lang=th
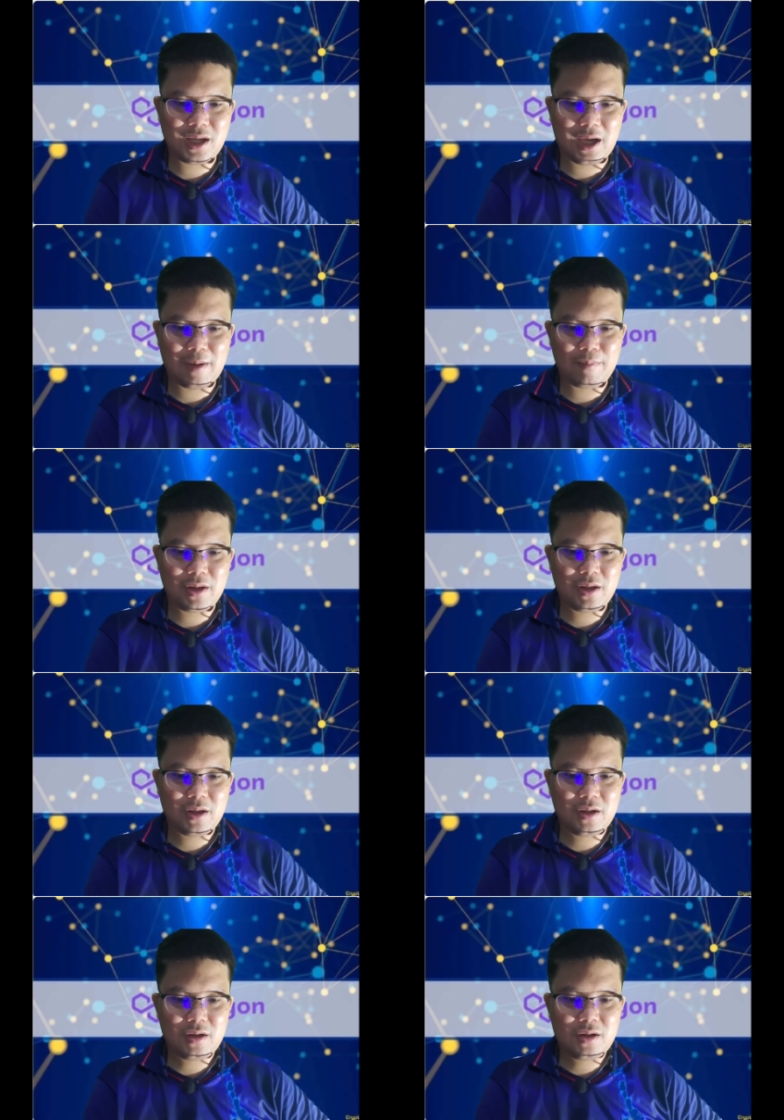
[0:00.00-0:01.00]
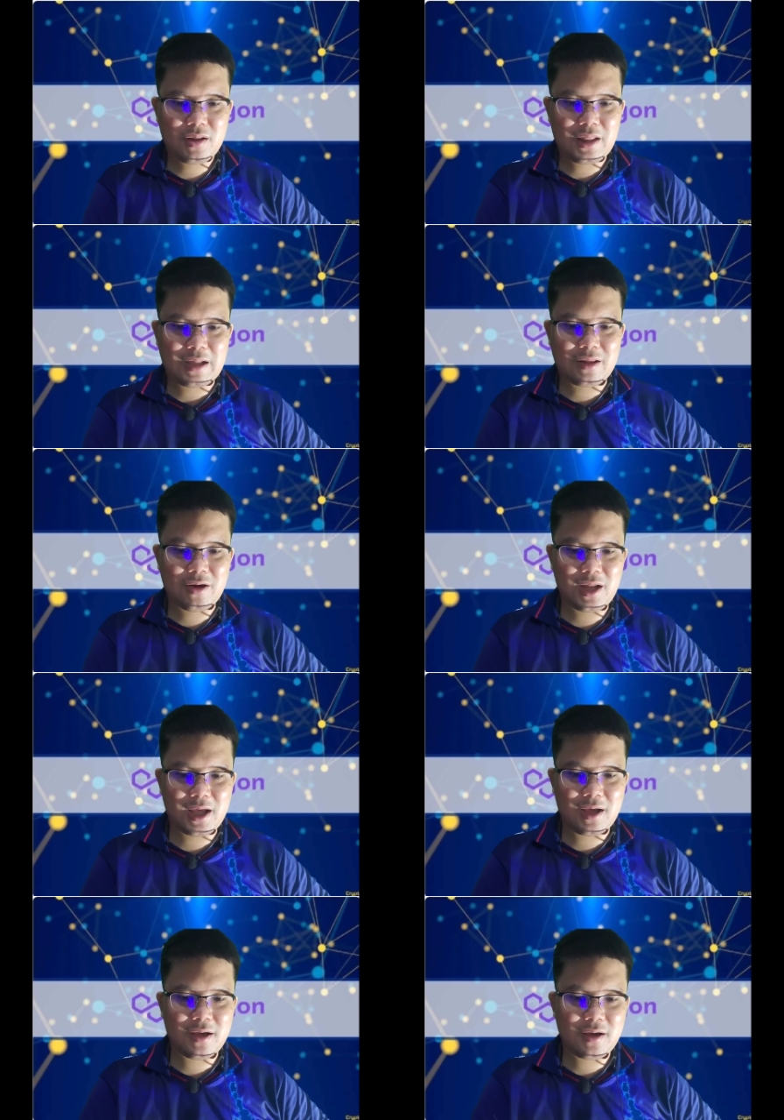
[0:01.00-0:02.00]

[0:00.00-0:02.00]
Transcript: นะครับและตอนนี้